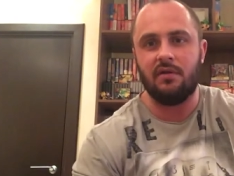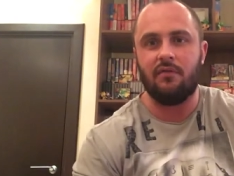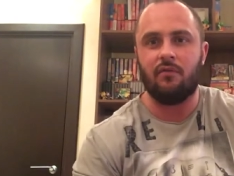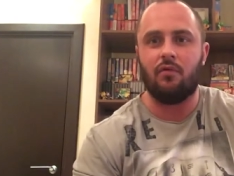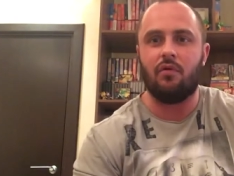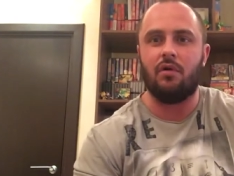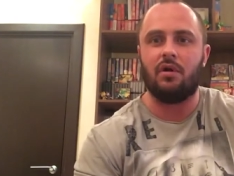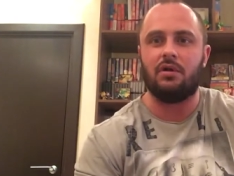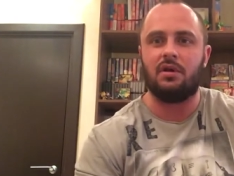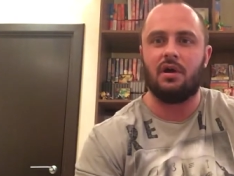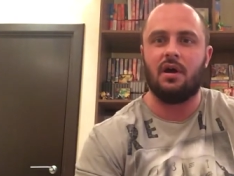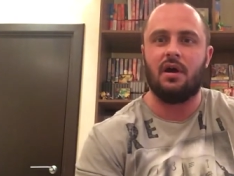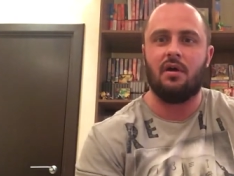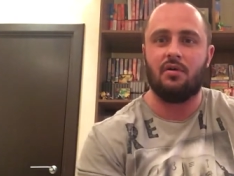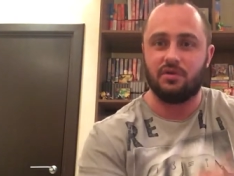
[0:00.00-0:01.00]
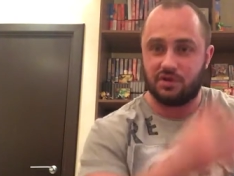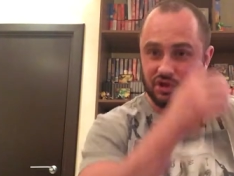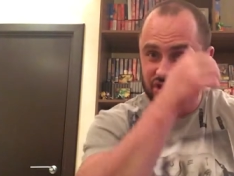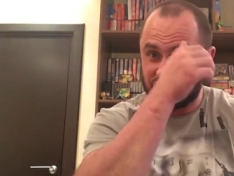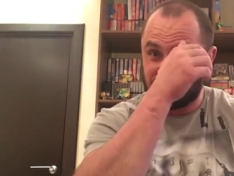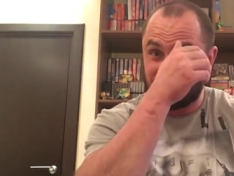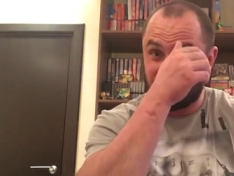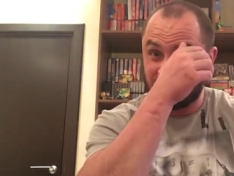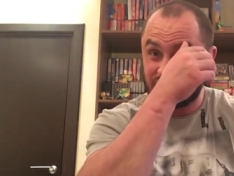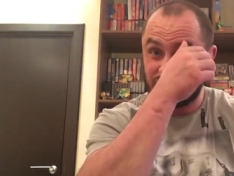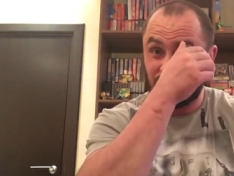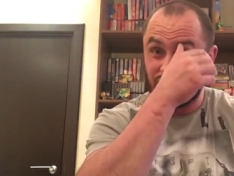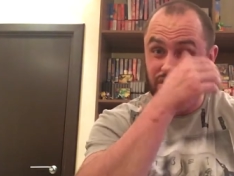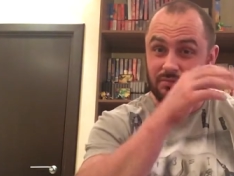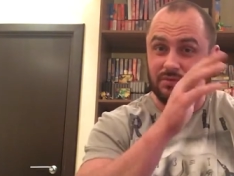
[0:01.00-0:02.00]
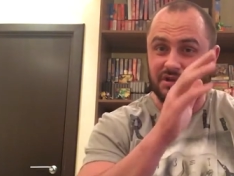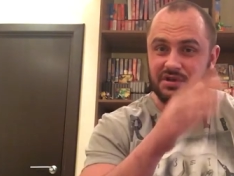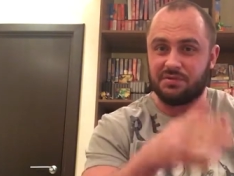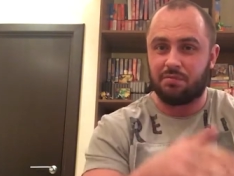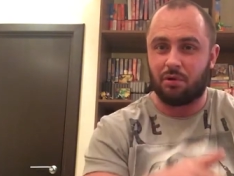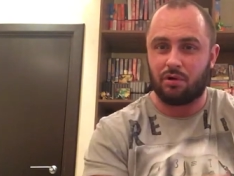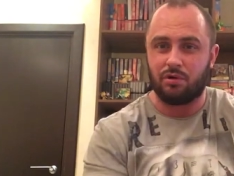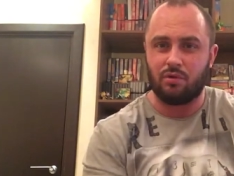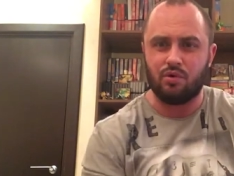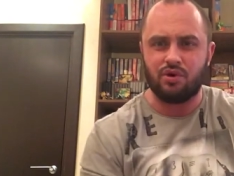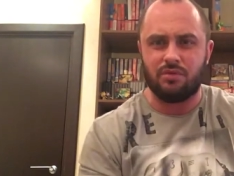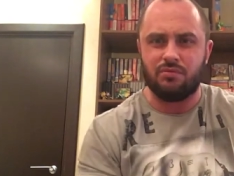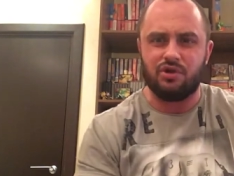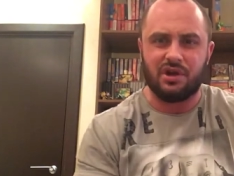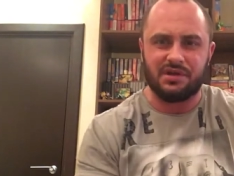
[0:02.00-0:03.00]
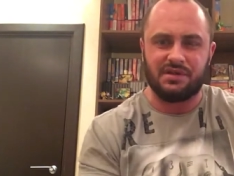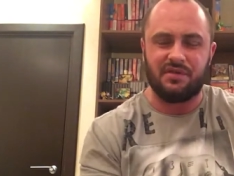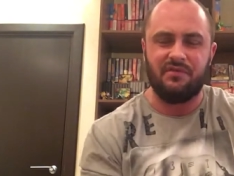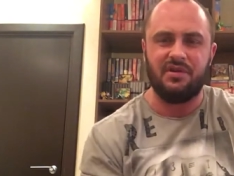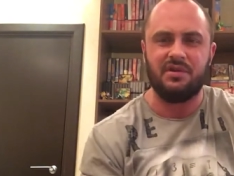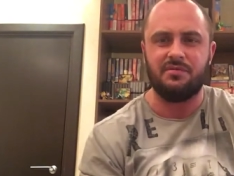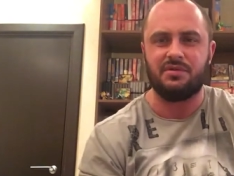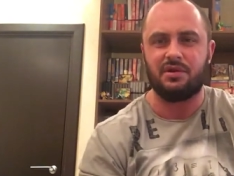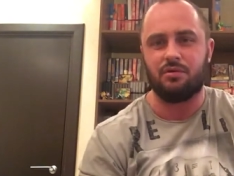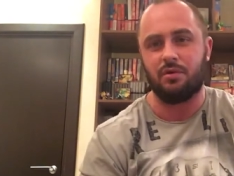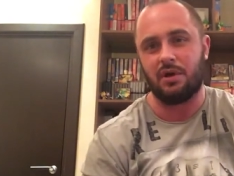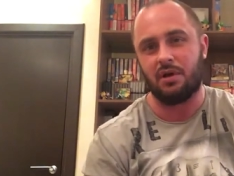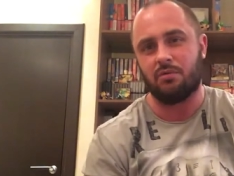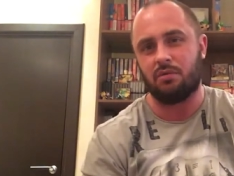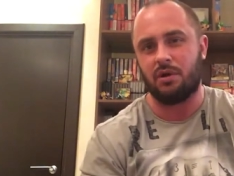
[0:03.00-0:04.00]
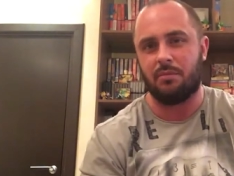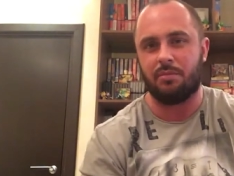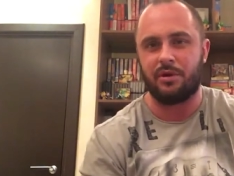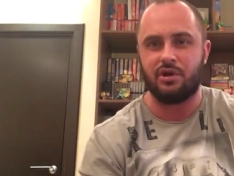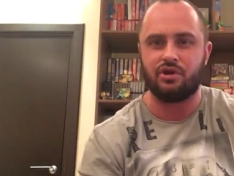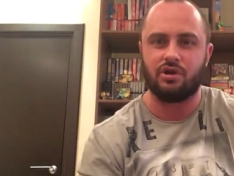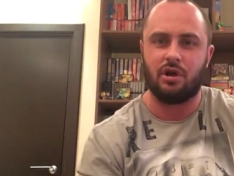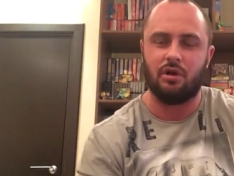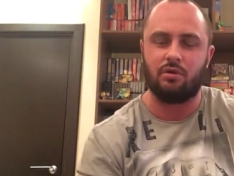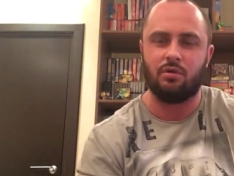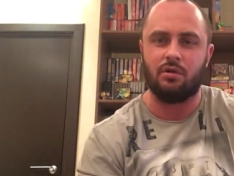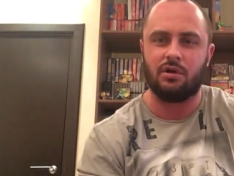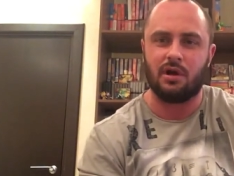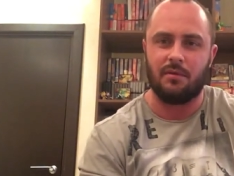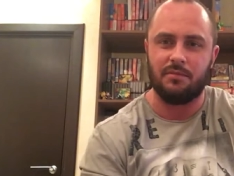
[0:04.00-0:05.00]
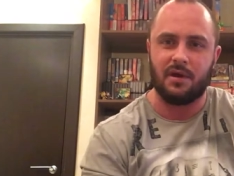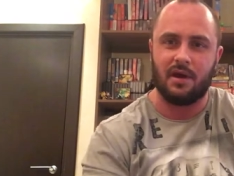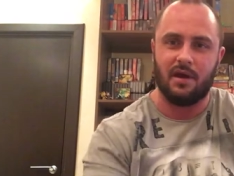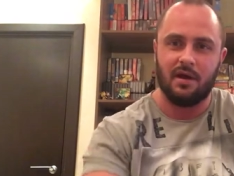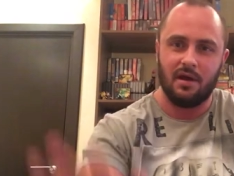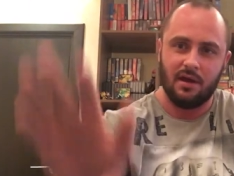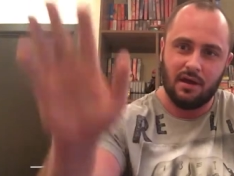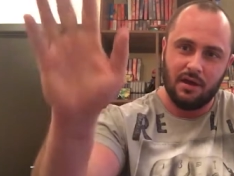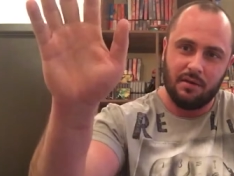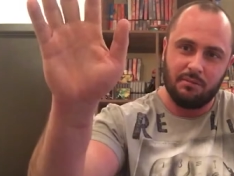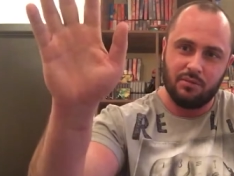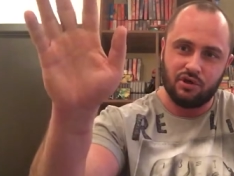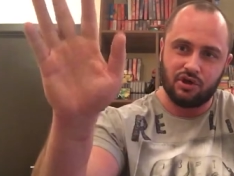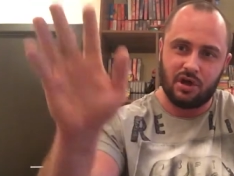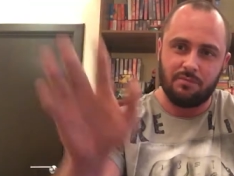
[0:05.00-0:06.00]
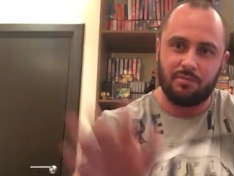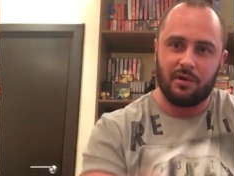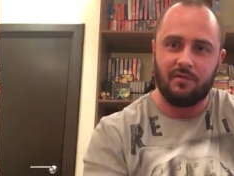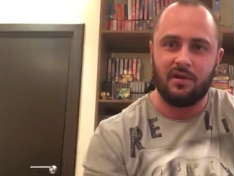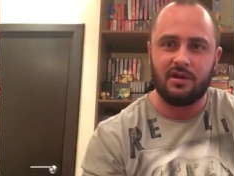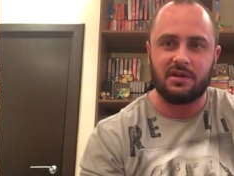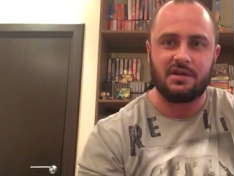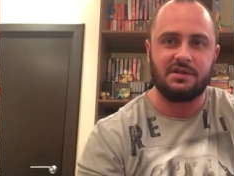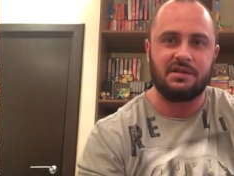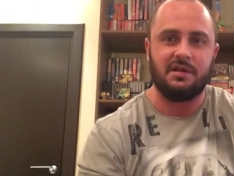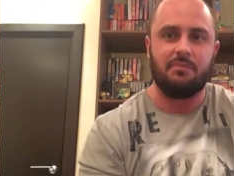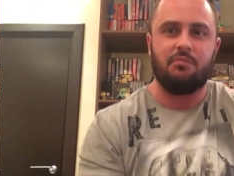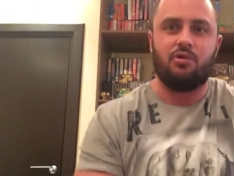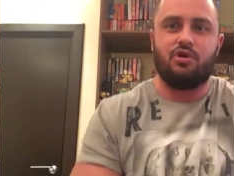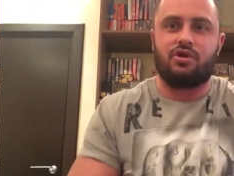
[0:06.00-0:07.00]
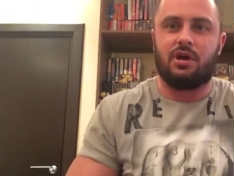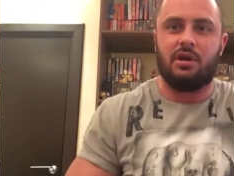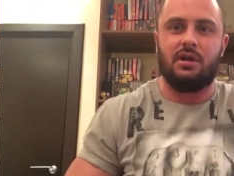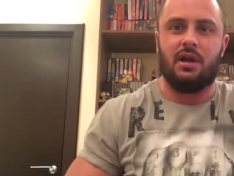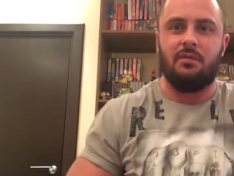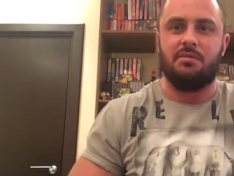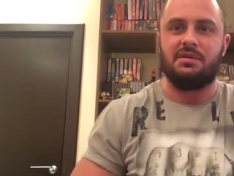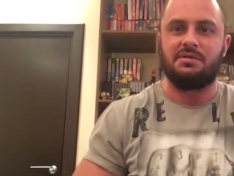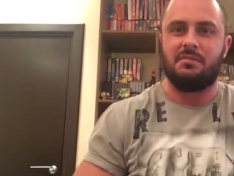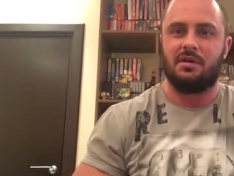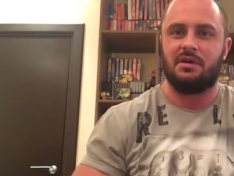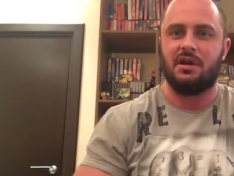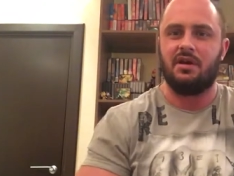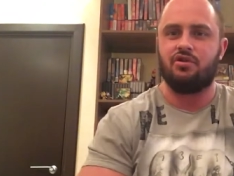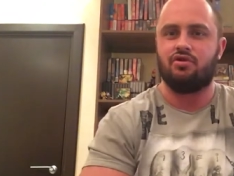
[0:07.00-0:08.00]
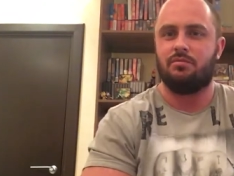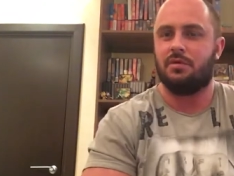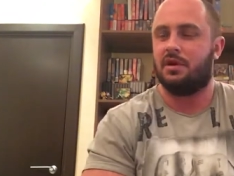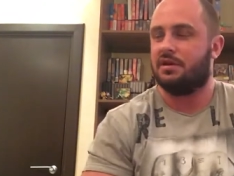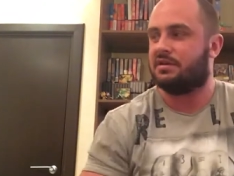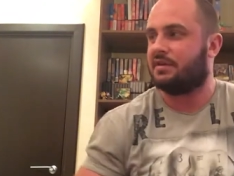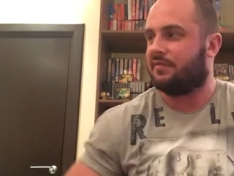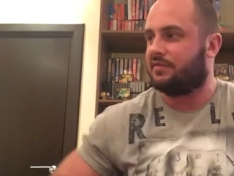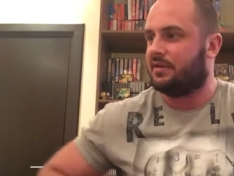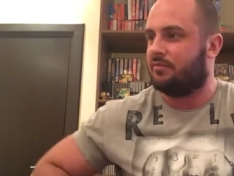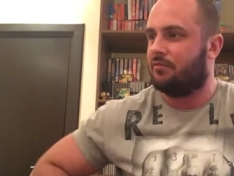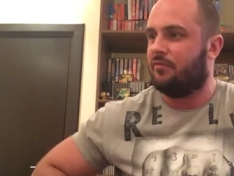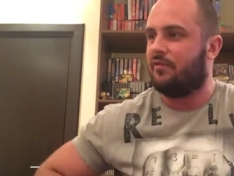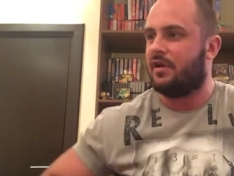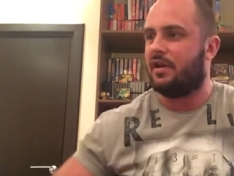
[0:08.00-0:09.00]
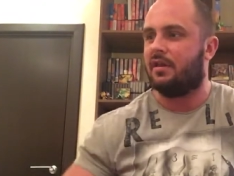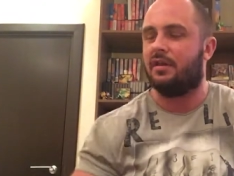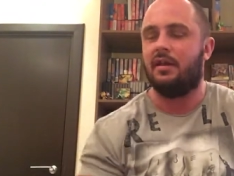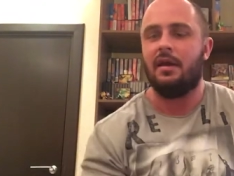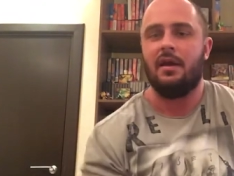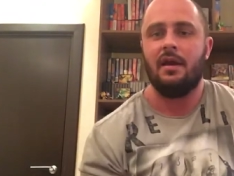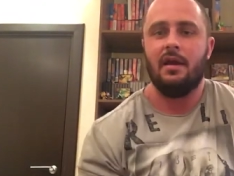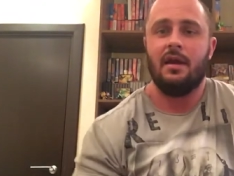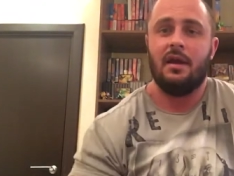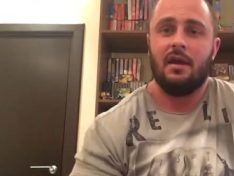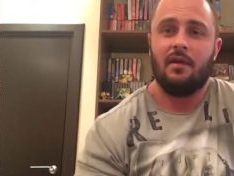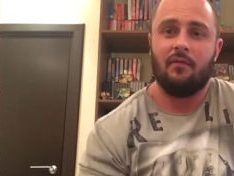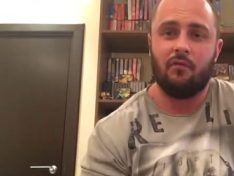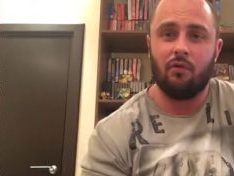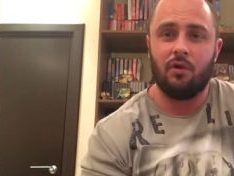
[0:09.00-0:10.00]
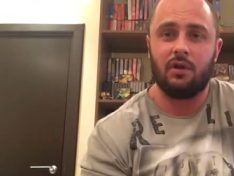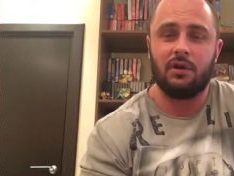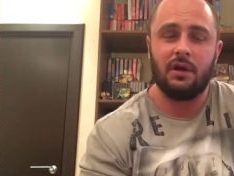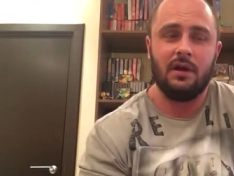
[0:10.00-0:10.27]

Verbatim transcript: вот, а он сейчас живет в Сочи, мы до сих пор дружим, часто видимся, то я туда приезжаю, то он ко мне Мишань, привет, если ты будешь когда-либо смотреть, чем я не совсем уверен. Вот.